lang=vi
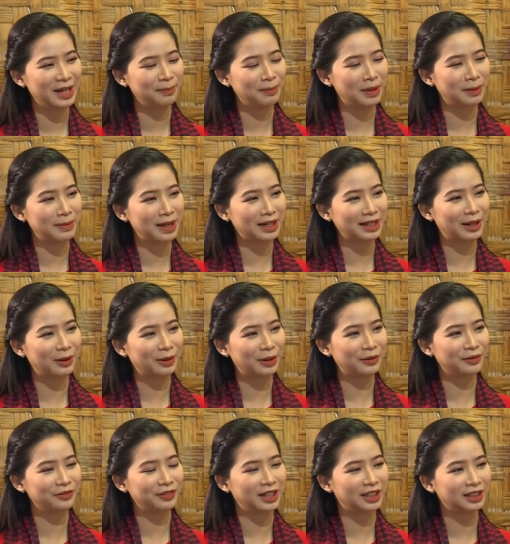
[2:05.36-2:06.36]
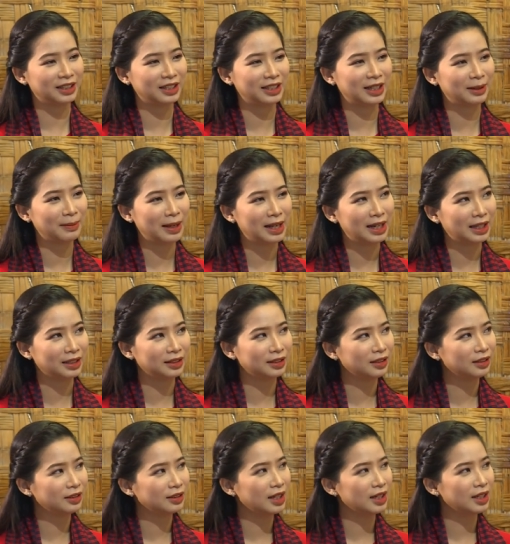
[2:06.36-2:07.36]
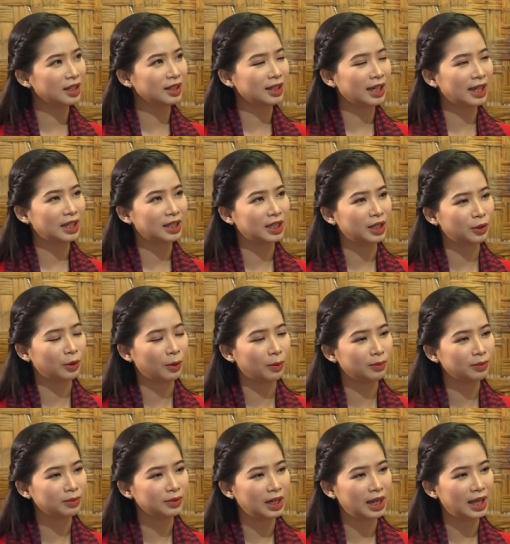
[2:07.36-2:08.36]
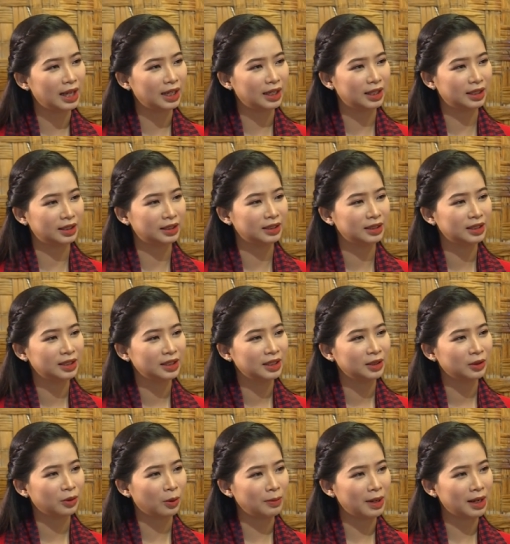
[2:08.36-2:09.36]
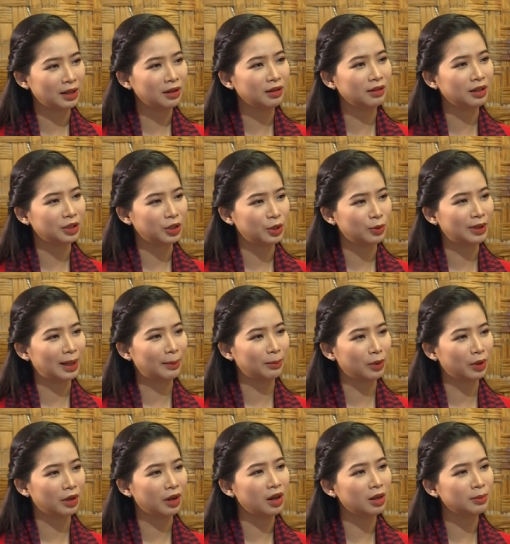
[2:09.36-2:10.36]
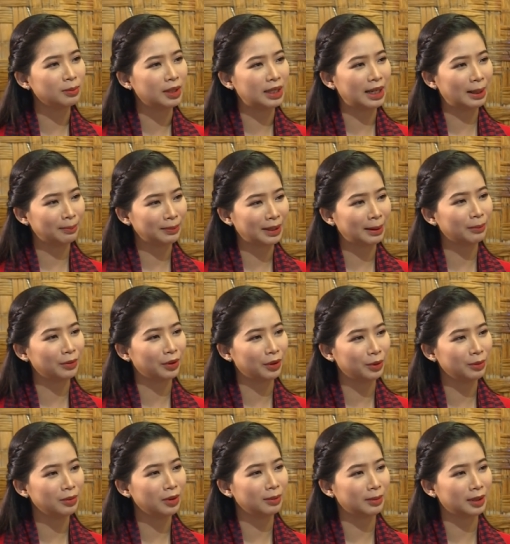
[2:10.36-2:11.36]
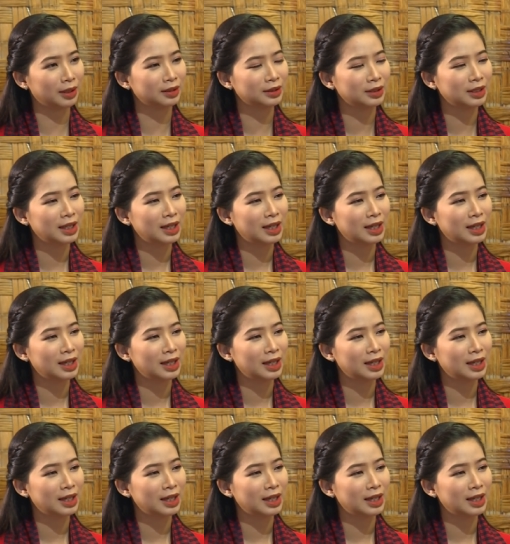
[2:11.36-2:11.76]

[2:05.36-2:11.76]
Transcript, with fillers: Mình bắt đầu công việc từ năm 2004 đến nay thì cũng đã rất là nhiều năm rồi, hơn 15 năm rồi đúng không ạ? Dạ.